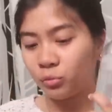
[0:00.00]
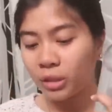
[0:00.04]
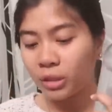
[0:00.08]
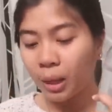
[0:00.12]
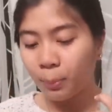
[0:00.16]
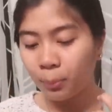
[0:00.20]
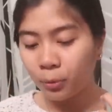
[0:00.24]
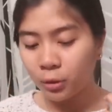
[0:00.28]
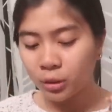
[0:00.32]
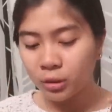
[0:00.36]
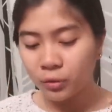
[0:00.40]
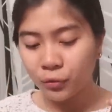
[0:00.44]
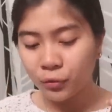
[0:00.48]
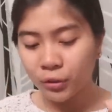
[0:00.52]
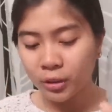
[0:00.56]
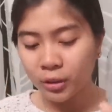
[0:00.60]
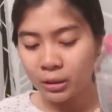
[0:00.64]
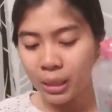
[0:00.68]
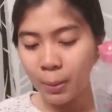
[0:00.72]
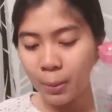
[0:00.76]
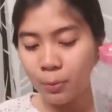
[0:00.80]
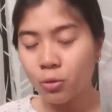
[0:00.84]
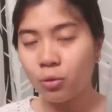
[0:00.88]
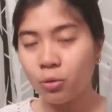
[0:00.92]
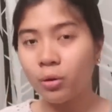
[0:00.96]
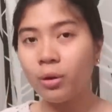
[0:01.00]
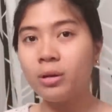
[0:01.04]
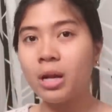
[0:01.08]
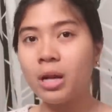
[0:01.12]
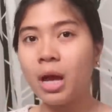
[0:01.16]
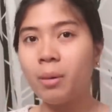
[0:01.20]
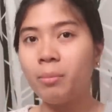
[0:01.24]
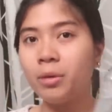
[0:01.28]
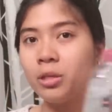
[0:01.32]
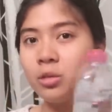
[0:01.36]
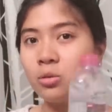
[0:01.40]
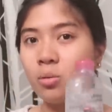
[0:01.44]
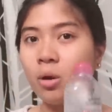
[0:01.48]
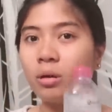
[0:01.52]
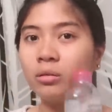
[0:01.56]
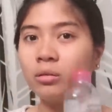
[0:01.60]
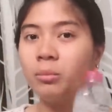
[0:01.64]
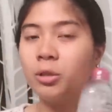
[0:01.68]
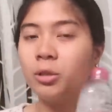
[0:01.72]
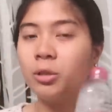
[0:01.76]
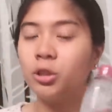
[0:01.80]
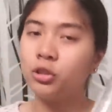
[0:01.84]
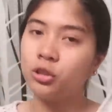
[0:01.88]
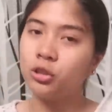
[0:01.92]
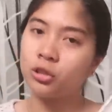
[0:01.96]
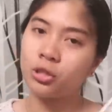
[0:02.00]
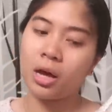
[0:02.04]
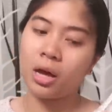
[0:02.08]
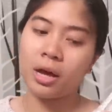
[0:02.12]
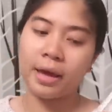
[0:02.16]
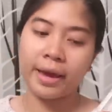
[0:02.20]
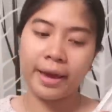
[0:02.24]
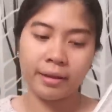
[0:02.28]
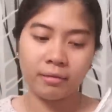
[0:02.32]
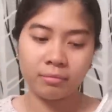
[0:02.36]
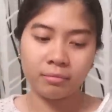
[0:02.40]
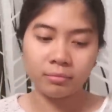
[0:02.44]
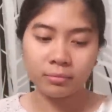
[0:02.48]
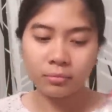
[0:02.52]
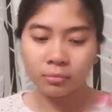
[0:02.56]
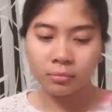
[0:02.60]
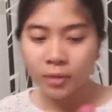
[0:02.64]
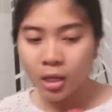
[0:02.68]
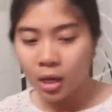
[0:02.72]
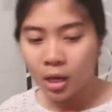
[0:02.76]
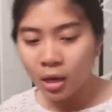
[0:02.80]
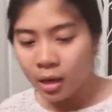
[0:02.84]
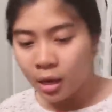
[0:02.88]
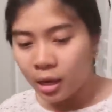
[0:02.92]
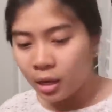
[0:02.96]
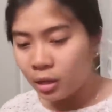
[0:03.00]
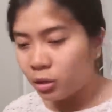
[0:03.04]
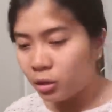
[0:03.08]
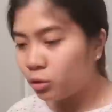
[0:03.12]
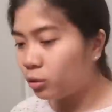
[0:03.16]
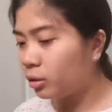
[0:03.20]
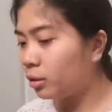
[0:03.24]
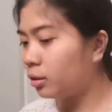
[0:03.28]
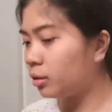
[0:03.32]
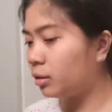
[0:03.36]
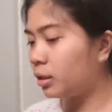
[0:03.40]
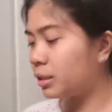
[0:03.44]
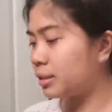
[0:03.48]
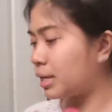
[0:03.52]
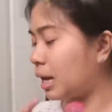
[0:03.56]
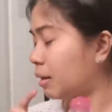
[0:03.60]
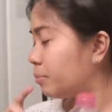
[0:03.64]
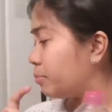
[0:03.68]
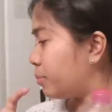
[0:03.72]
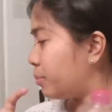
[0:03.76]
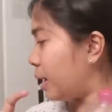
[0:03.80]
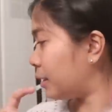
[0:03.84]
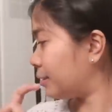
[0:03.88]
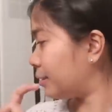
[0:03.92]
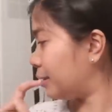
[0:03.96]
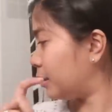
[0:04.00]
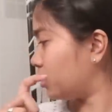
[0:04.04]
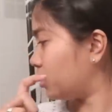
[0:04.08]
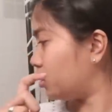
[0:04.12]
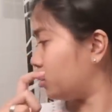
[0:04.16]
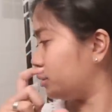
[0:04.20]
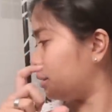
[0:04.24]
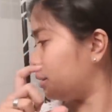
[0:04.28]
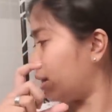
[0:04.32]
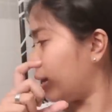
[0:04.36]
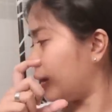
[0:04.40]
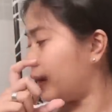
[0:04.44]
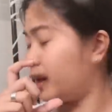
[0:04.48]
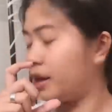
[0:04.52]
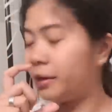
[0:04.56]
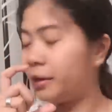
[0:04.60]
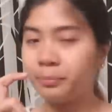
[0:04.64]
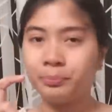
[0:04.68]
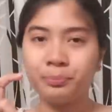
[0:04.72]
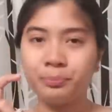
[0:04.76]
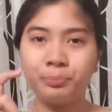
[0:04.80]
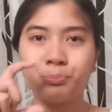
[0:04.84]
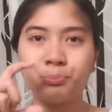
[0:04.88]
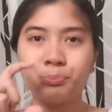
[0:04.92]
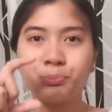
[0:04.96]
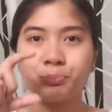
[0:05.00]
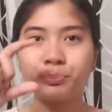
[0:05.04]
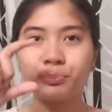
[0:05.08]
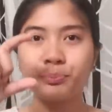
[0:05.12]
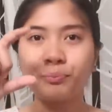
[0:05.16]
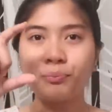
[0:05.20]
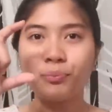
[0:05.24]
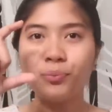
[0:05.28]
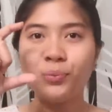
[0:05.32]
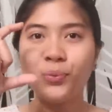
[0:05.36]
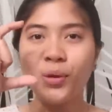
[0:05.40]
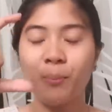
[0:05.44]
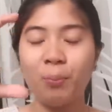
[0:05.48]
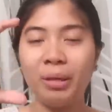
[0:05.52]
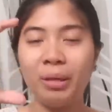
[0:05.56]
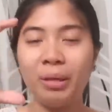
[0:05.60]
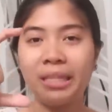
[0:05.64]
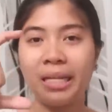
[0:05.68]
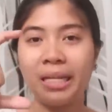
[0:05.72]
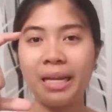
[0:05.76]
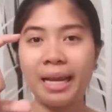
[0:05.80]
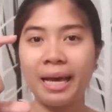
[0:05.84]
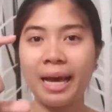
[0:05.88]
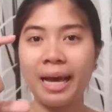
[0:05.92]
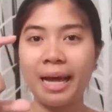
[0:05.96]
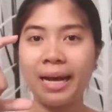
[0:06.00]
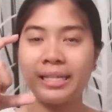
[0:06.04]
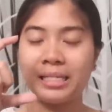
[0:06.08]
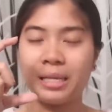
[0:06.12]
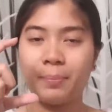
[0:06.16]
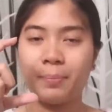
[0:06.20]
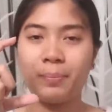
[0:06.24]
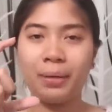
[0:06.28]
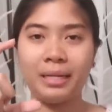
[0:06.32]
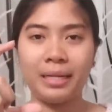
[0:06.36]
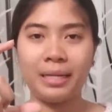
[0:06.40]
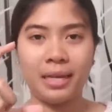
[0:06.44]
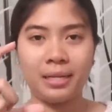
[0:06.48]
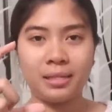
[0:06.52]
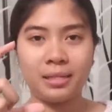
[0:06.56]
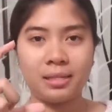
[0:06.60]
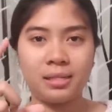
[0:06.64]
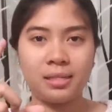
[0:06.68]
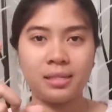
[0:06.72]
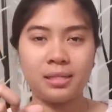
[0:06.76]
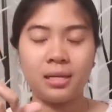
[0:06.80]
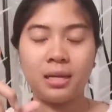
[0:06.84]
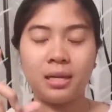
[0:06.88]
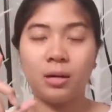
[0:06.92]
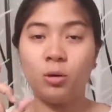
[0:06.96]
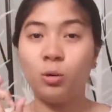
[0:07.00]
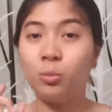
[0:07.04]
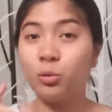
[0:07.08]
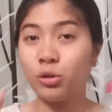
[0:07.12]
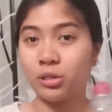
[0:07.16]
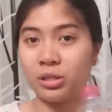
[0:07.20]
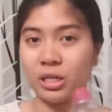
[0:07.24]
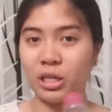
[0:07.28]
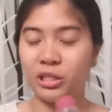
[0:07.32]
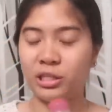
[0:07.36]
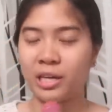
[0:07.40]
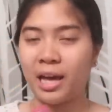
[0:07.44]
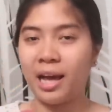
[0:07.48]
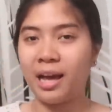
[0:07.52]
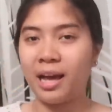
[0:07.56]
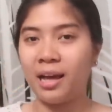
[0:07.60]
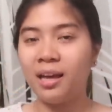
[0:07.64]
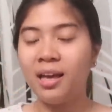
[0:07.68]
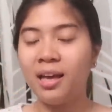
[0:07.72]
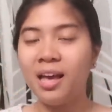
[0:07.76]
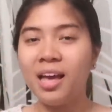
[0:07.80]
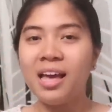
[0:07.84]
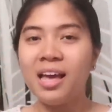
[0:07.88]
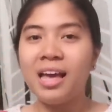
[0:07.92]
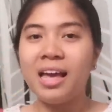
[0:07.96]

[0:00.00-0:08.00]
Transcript: Tapos, first time kong ginamit, swak naman siya. And yung isang bottle ko na binili galing sa Pinas, ubos na siya.